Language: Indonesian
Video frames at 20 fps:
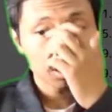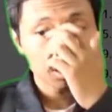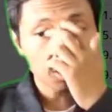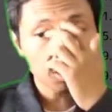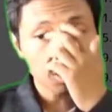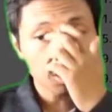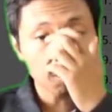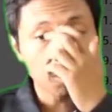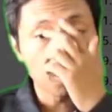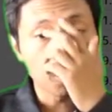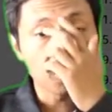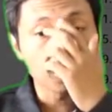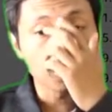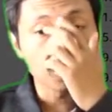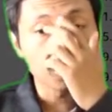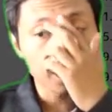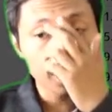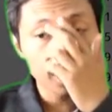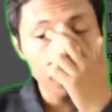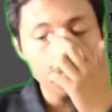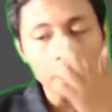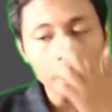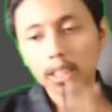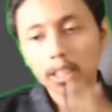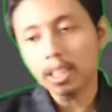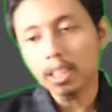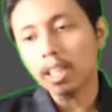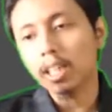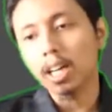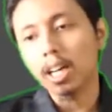kopong dia karena
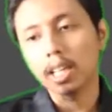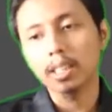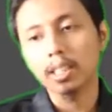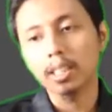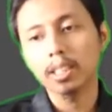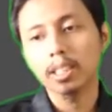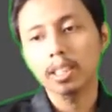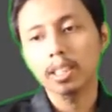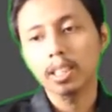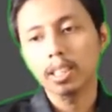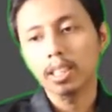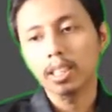isinya gas.